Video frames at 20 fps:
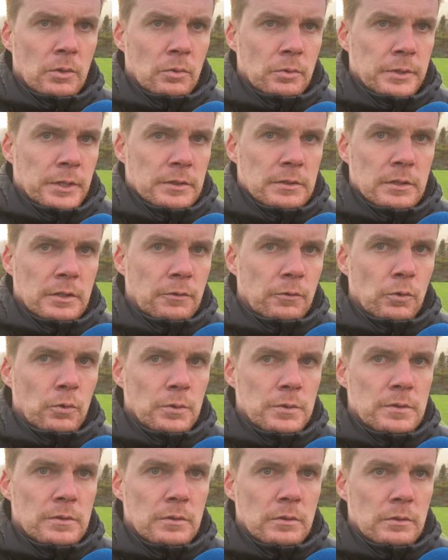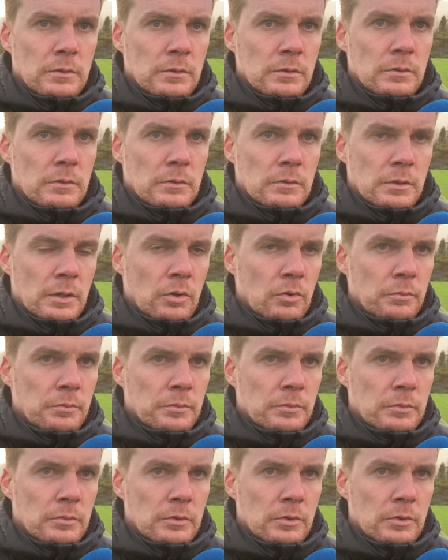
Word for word: Und jetzt geht es für uns eine, darum,